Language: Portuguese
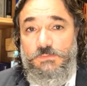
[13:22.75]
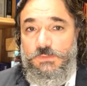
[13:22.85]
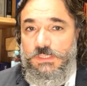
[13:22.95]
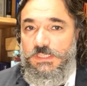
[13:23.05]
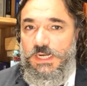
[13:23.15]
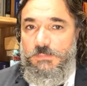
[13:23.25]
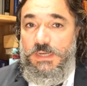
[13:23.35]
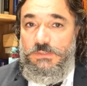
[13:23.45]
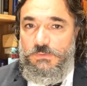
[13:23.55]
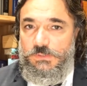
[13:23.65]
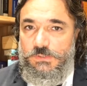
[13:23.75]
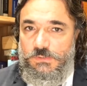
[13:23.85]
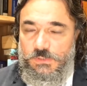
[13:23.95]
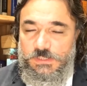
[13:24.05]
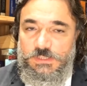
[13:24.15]
Você terá mais
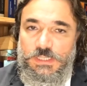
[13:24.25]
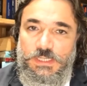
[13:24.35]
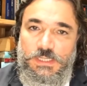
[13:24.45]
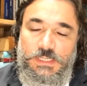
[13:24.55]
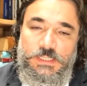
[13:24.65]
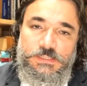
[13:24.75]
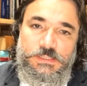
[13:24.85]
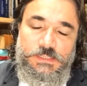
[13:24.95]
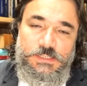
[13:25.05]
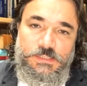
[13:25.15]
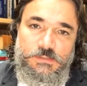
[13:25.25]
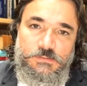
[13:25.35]
condições de